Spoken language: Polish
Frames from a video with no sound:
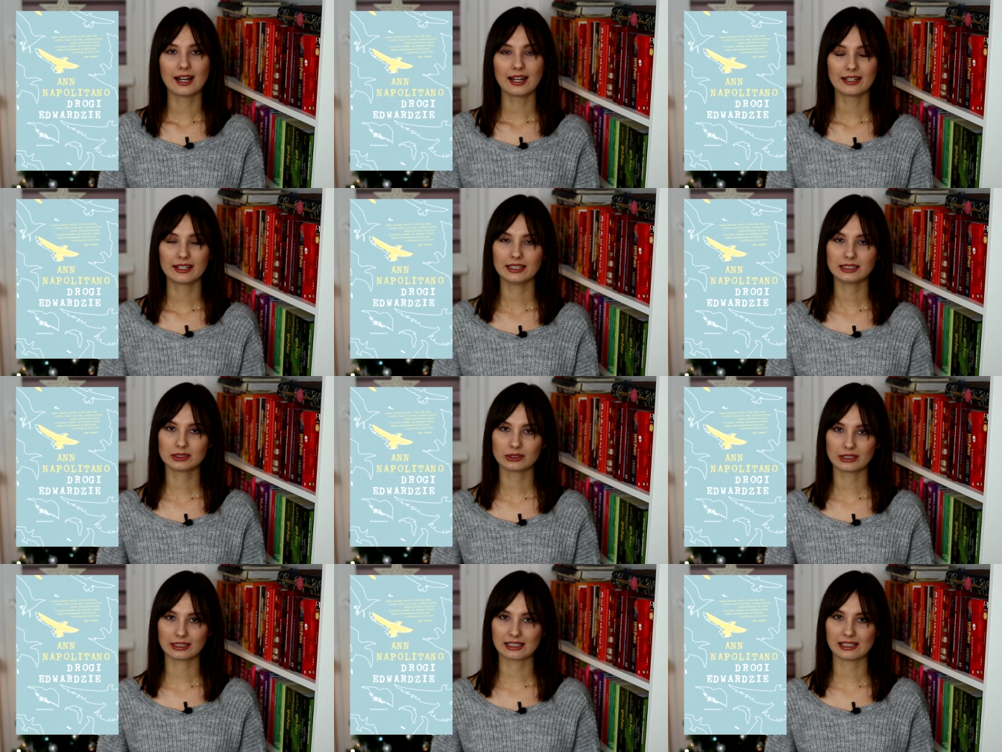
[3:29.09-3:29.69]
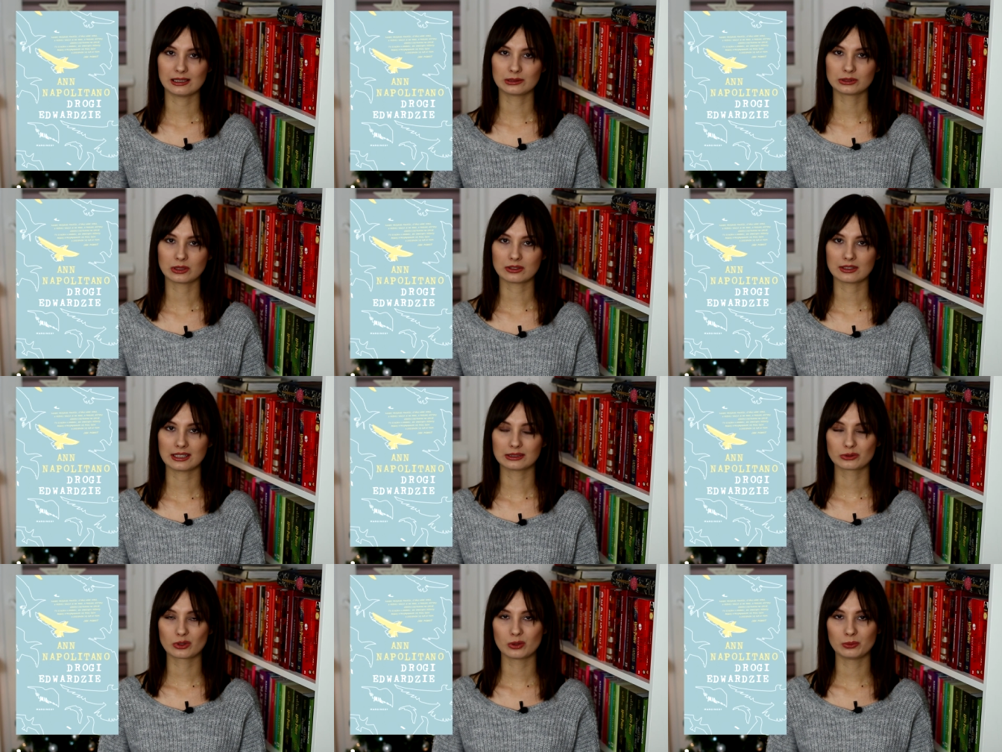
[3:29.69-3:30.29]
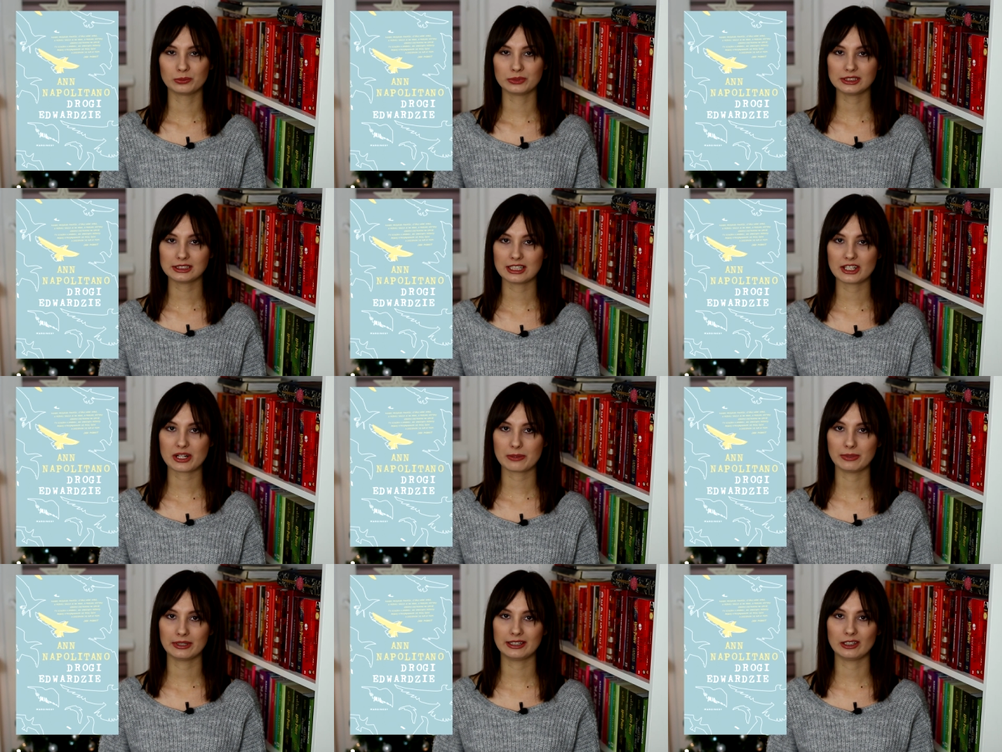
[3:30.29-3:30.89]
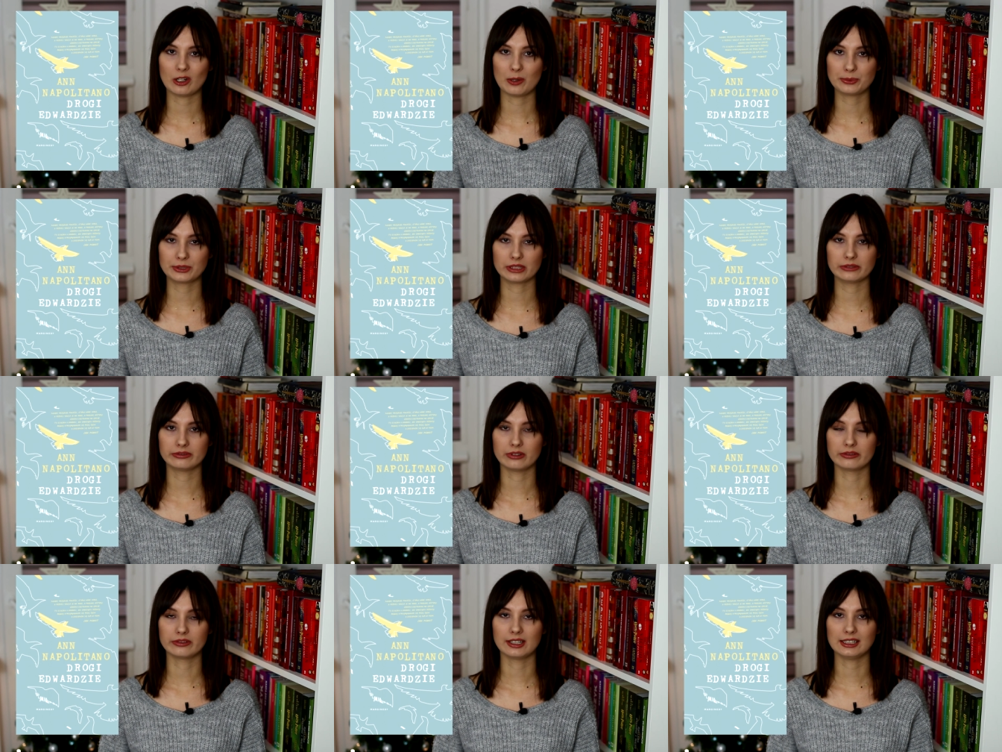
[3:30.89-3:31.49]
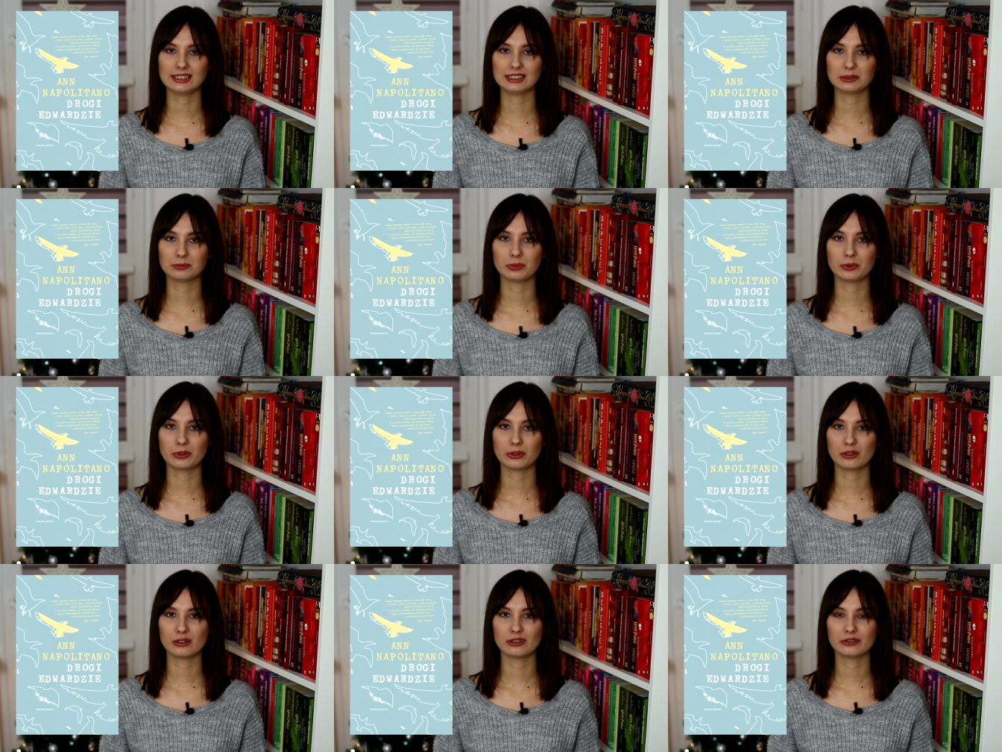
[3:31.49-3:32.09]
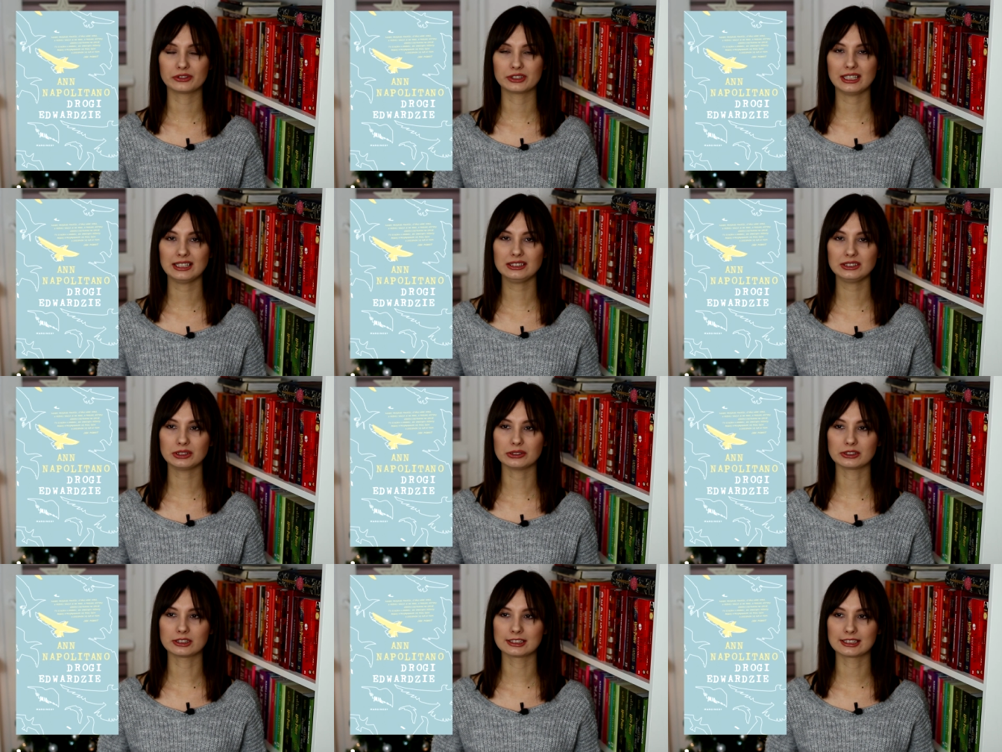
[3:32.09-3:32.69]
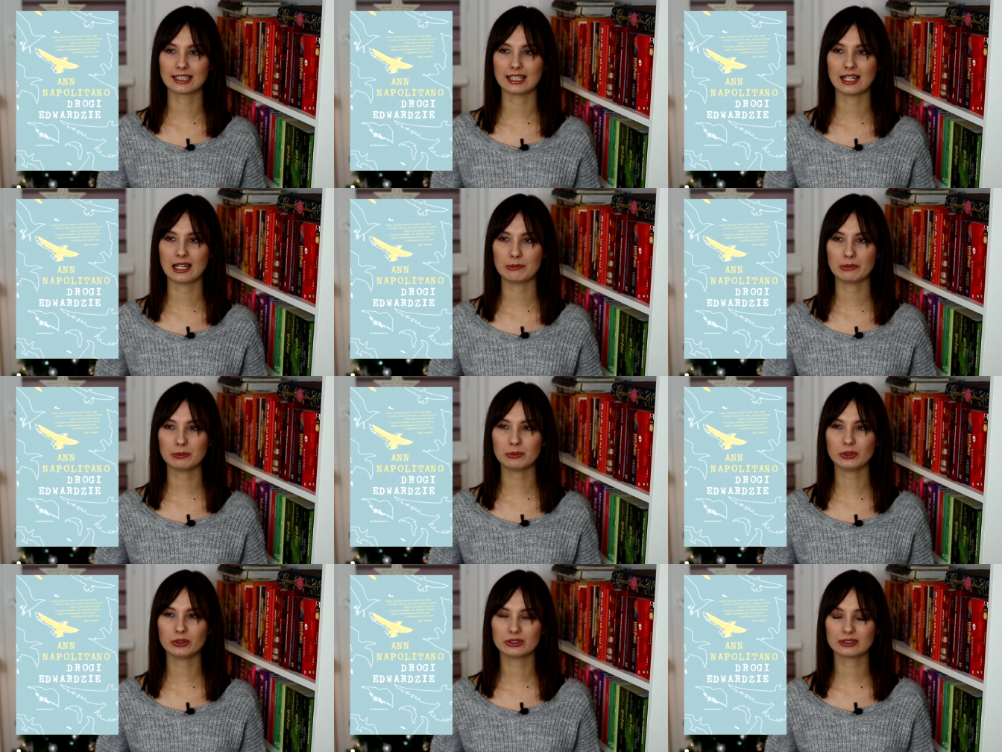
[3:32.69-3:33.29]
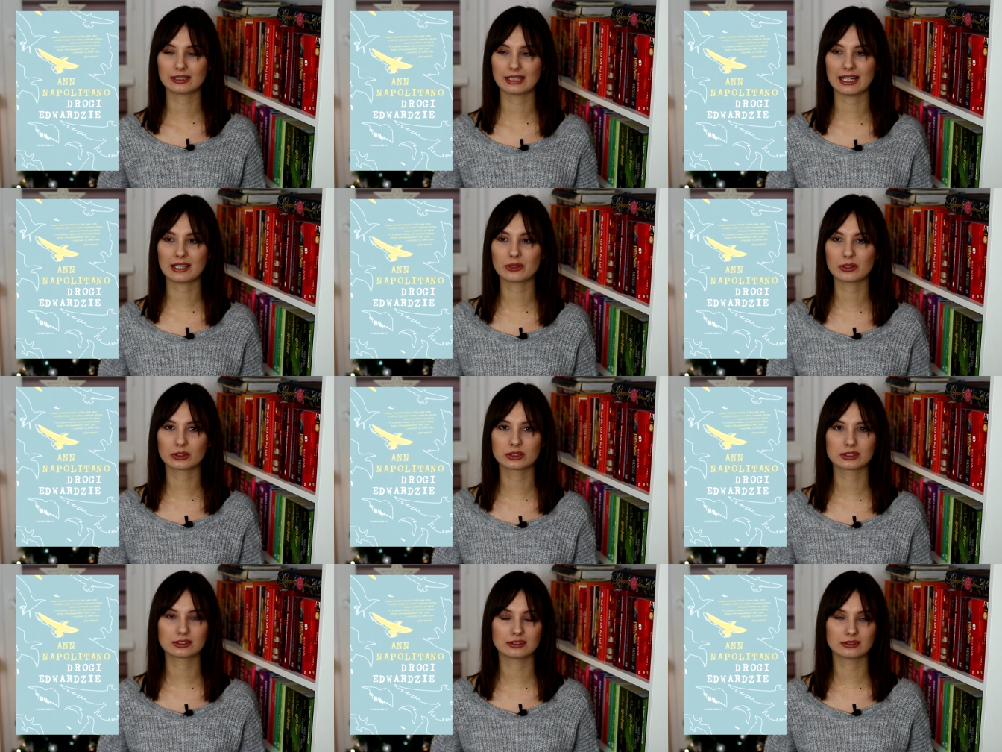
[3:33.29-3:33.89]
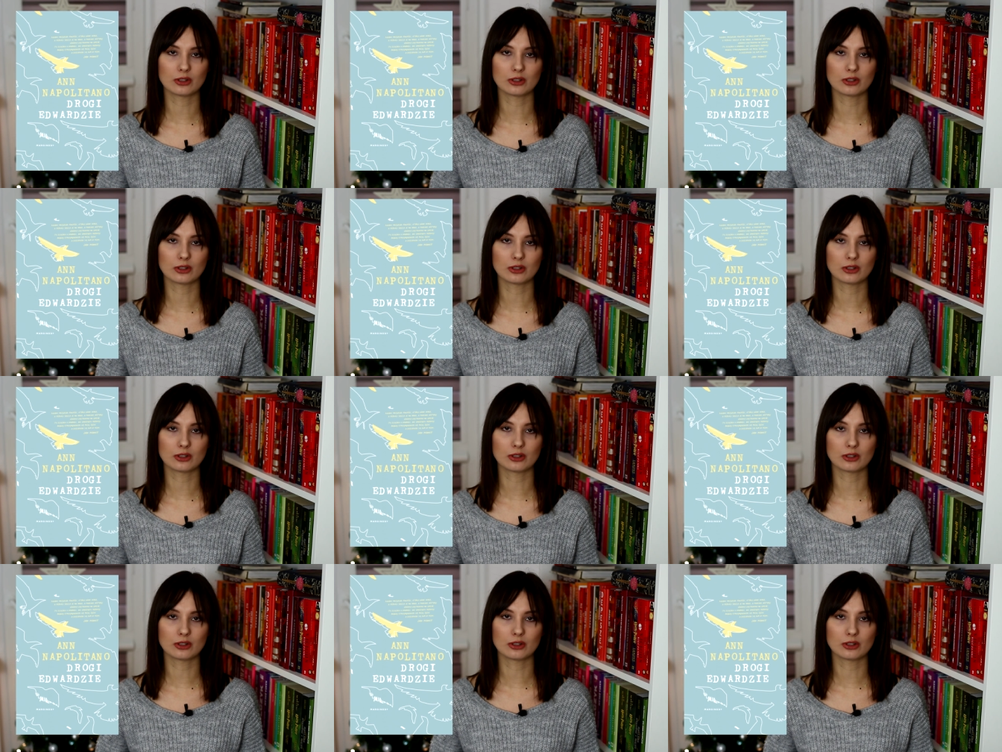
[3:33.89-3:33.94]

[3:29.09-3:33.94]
ale jest to taka autorka, którą myślę, że będę obserwować, bo w tej książce, mimo tego,